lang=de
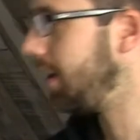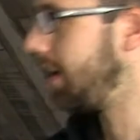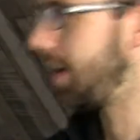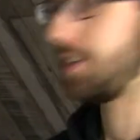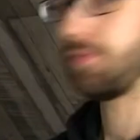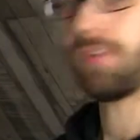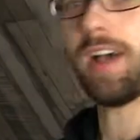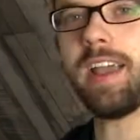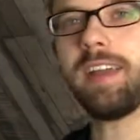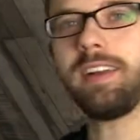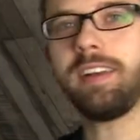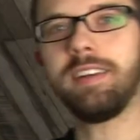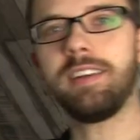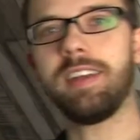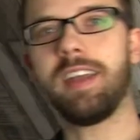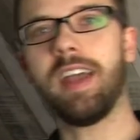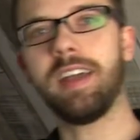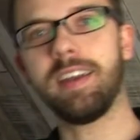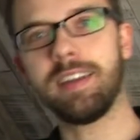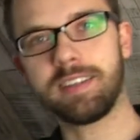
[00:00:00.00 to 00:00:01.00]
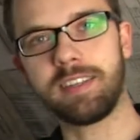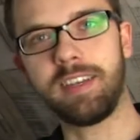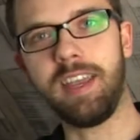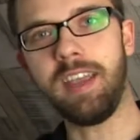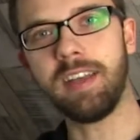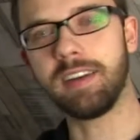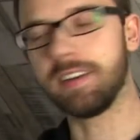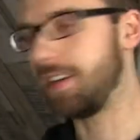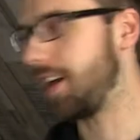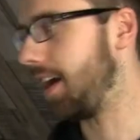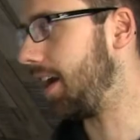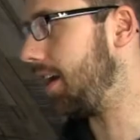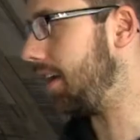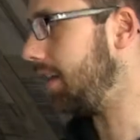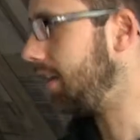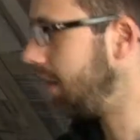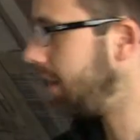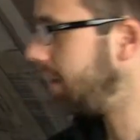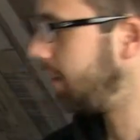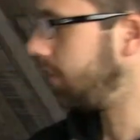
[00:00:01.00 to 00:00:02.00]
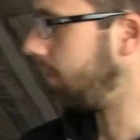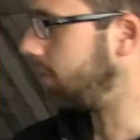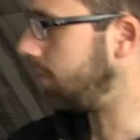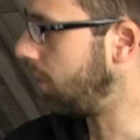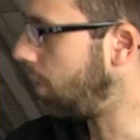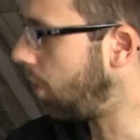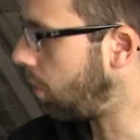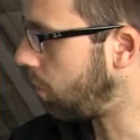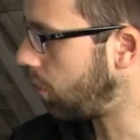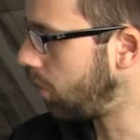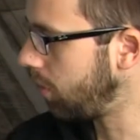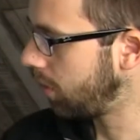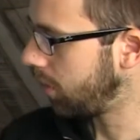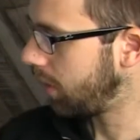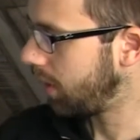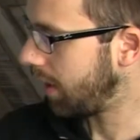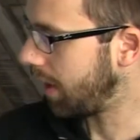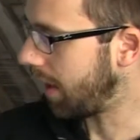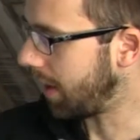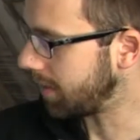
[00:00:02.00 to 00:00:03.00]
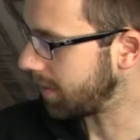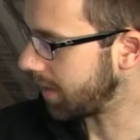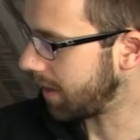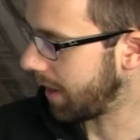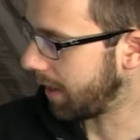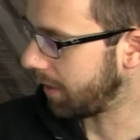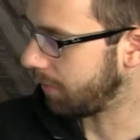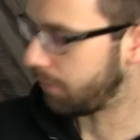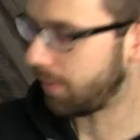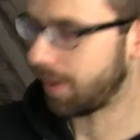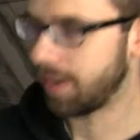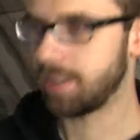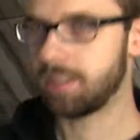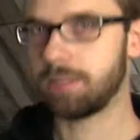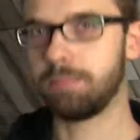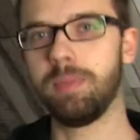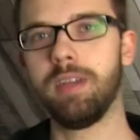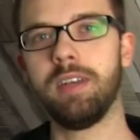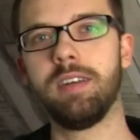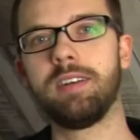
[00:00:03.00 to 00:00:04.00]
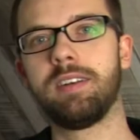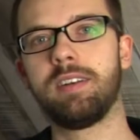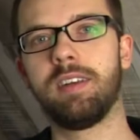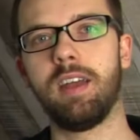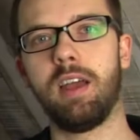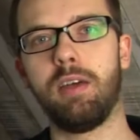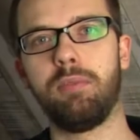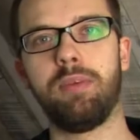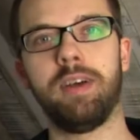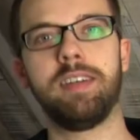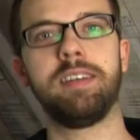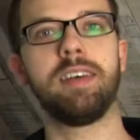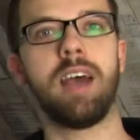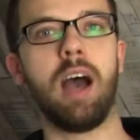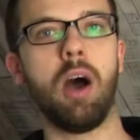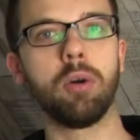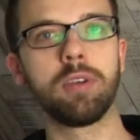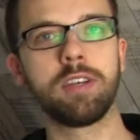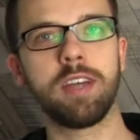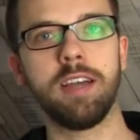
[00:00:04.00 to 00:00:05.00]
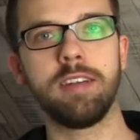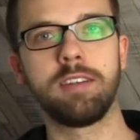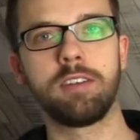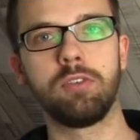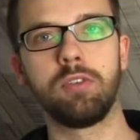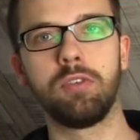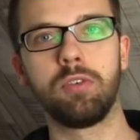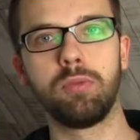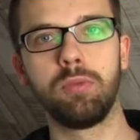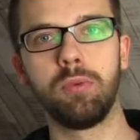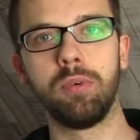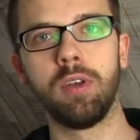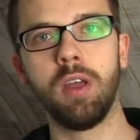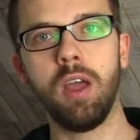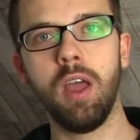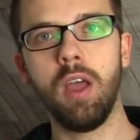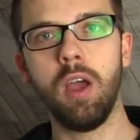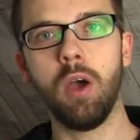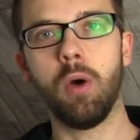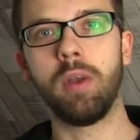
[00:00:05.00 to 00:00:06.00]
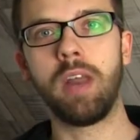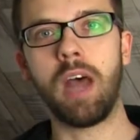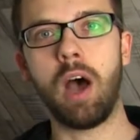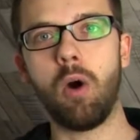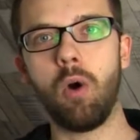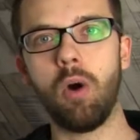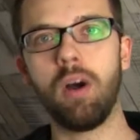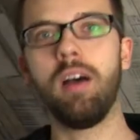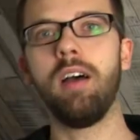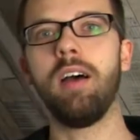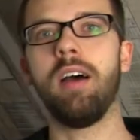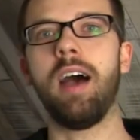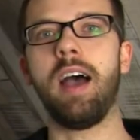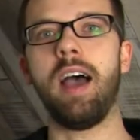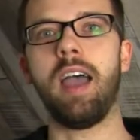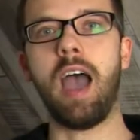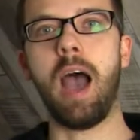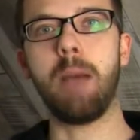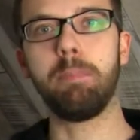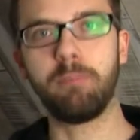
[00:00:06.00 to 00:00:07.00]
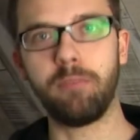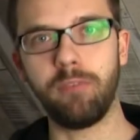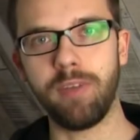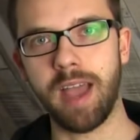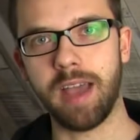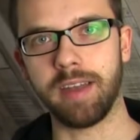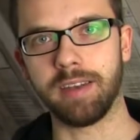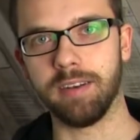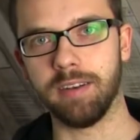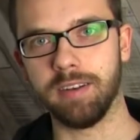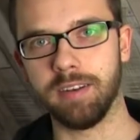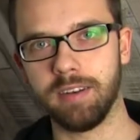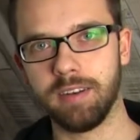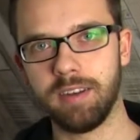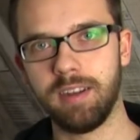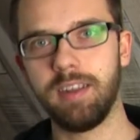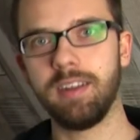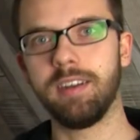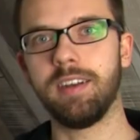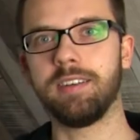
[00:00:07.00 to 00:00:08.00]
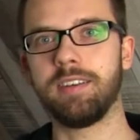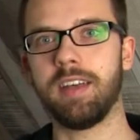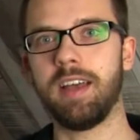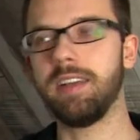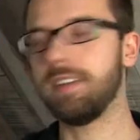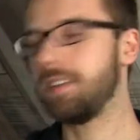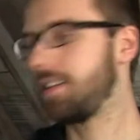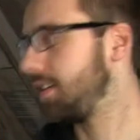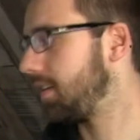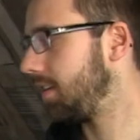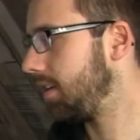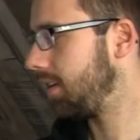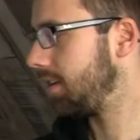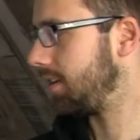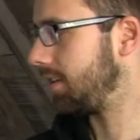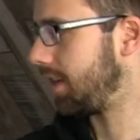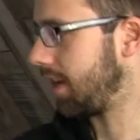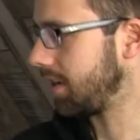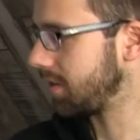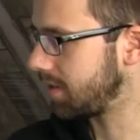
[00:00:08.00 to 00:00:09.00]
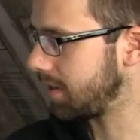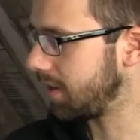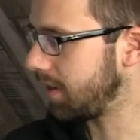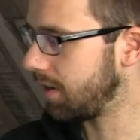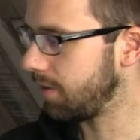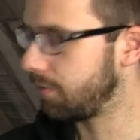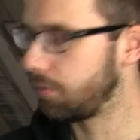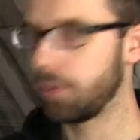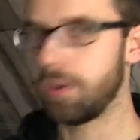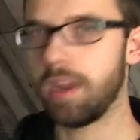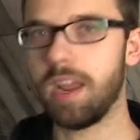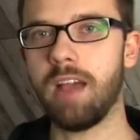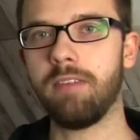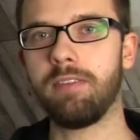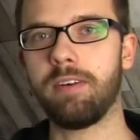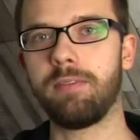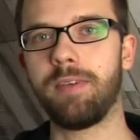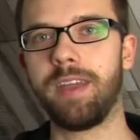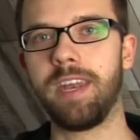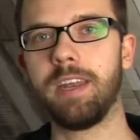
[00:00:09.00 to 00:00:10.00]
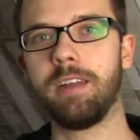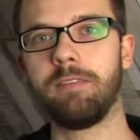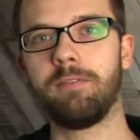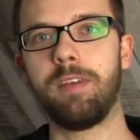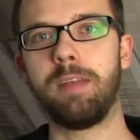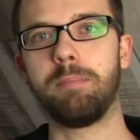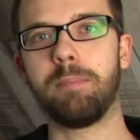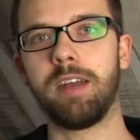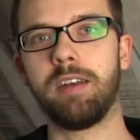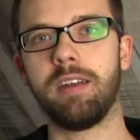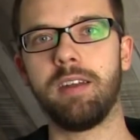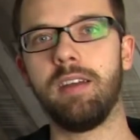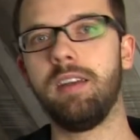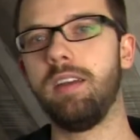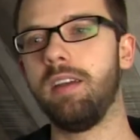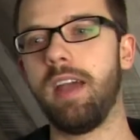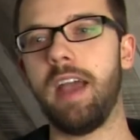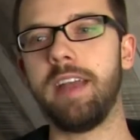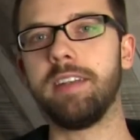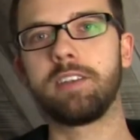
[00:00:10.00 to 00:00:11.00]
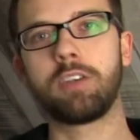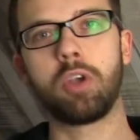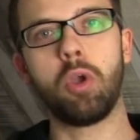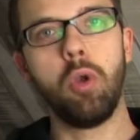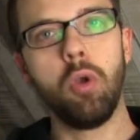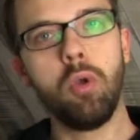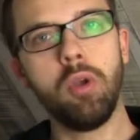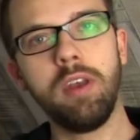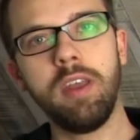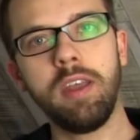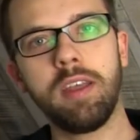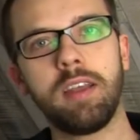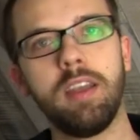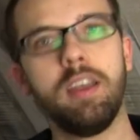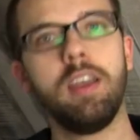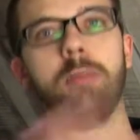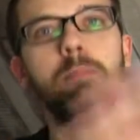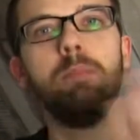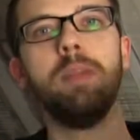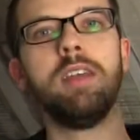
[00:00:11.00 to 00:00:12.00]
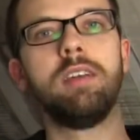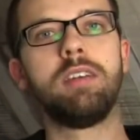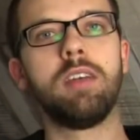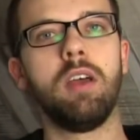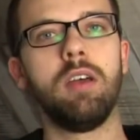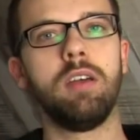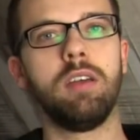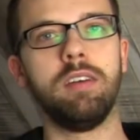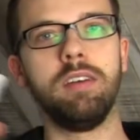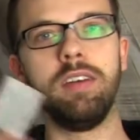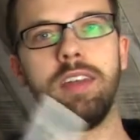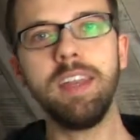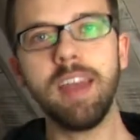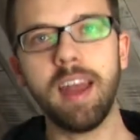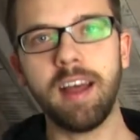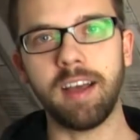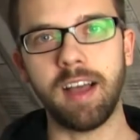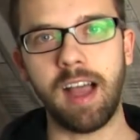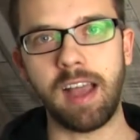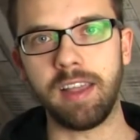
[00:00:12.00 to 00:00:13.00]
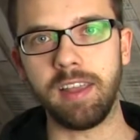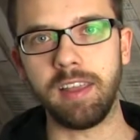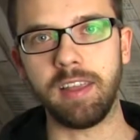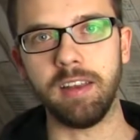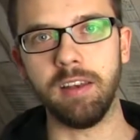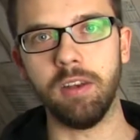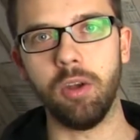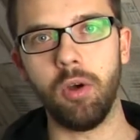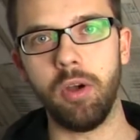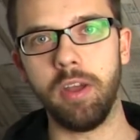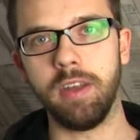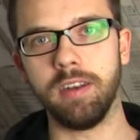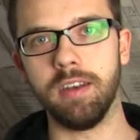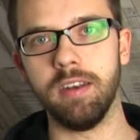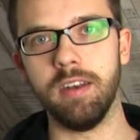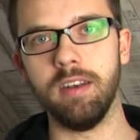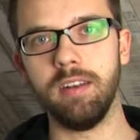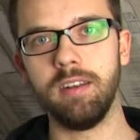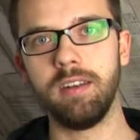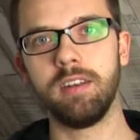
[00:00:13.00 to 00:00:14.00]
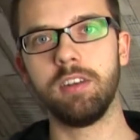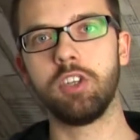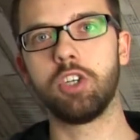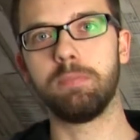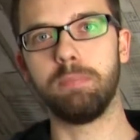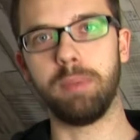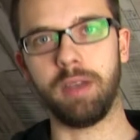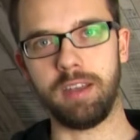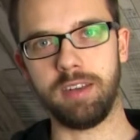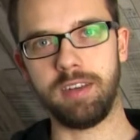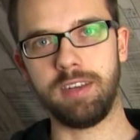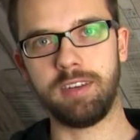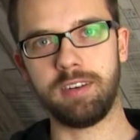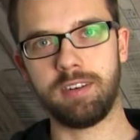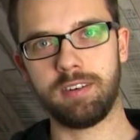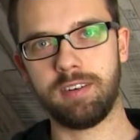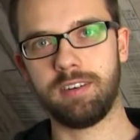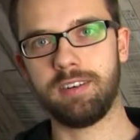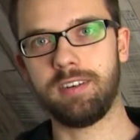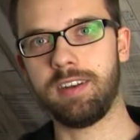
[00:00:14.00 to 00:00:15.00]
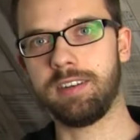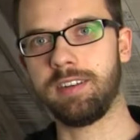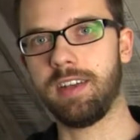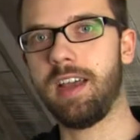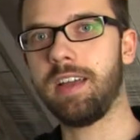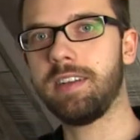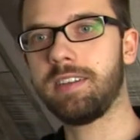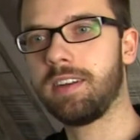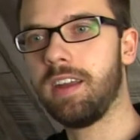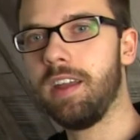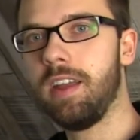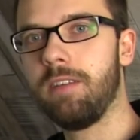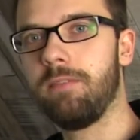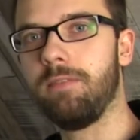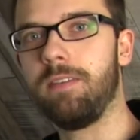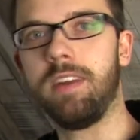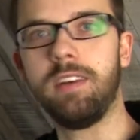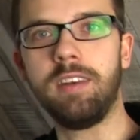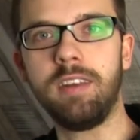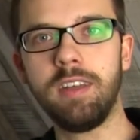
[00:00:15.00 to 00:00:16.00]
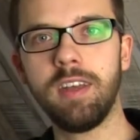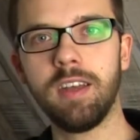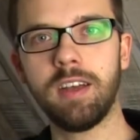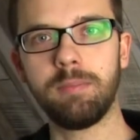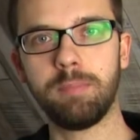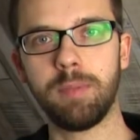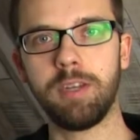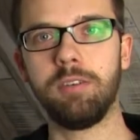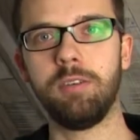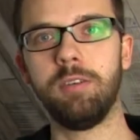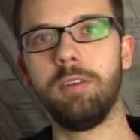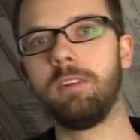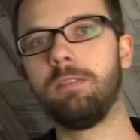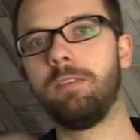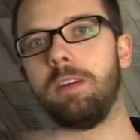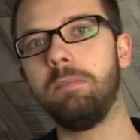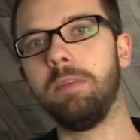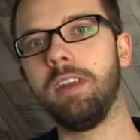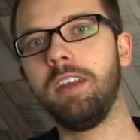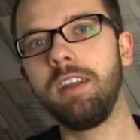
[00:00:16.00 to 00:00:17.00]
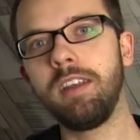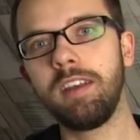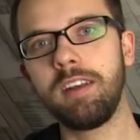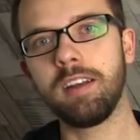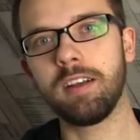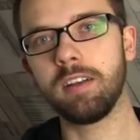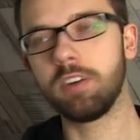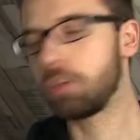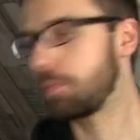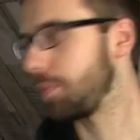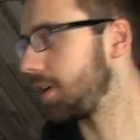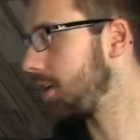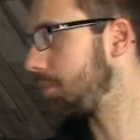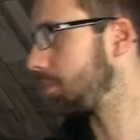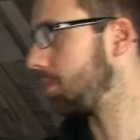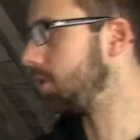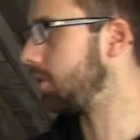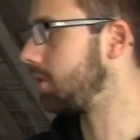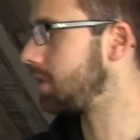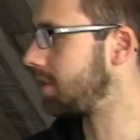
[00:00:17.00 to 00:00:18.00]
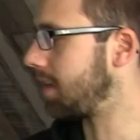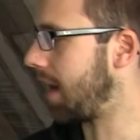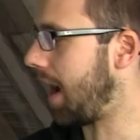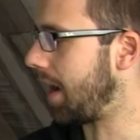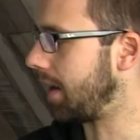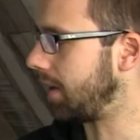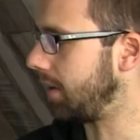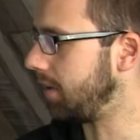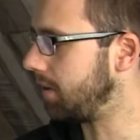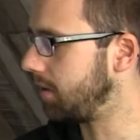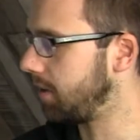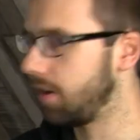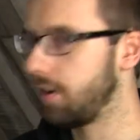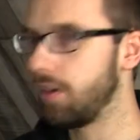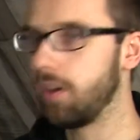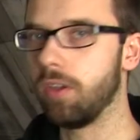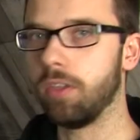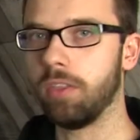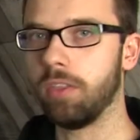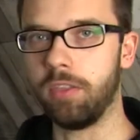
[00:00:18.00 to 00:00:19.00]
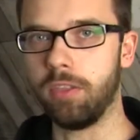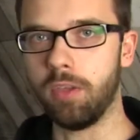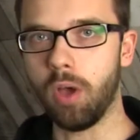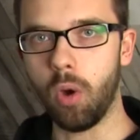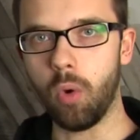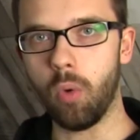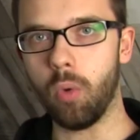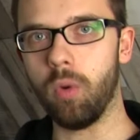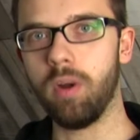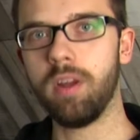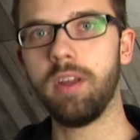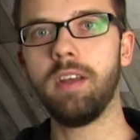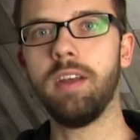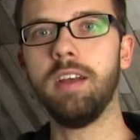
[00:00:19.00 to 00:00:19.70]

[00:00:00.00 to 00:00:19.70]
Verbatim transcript: Es war eigentlich eher das Gegenteil. So hatte etwas mit äh, Vertrautheit zu tun oder auch abwertend. Das heißt, das hier wurde eher verwendet, wenn man als König mit niederrangigen Leuten spricht. Das heißt, wenn ihr mit irgendwem Niedrigeren spricht, benutzt ihr eigentlich though.